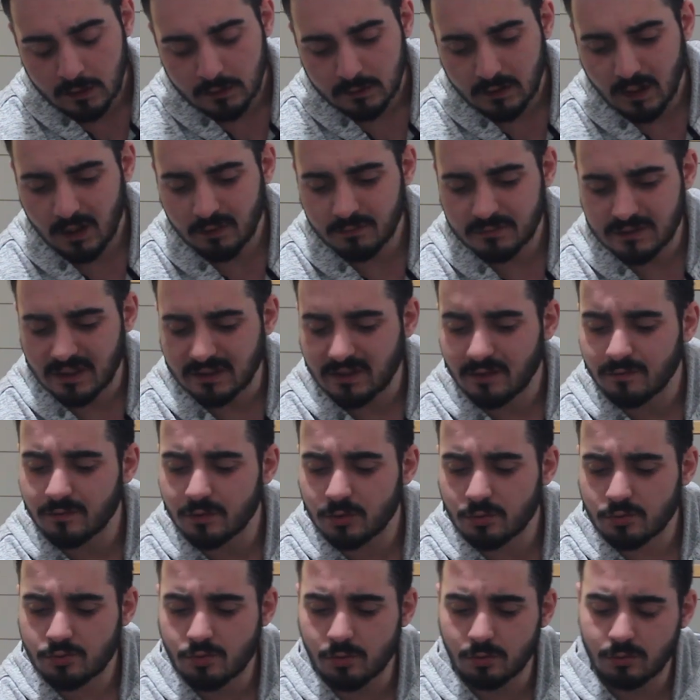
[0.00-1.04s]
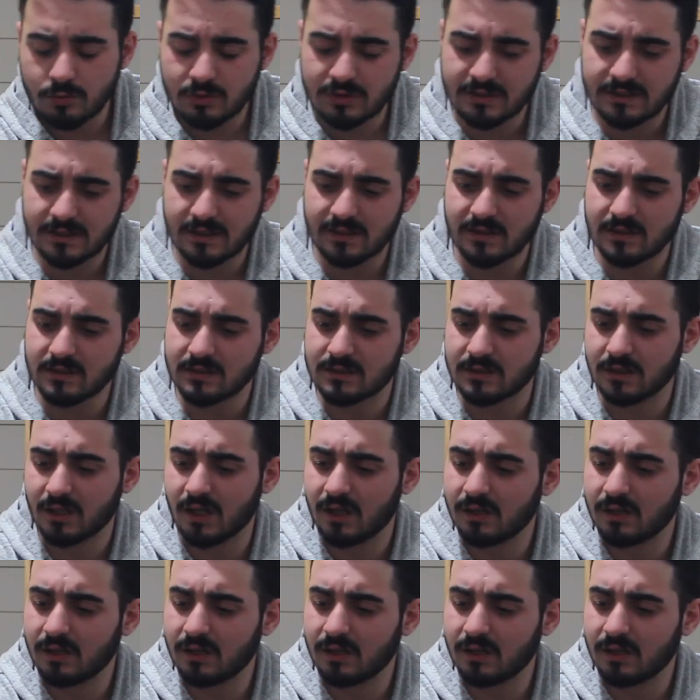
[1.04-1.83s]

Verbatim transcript: Tamam zaten video çoğunuz izlediniz ya.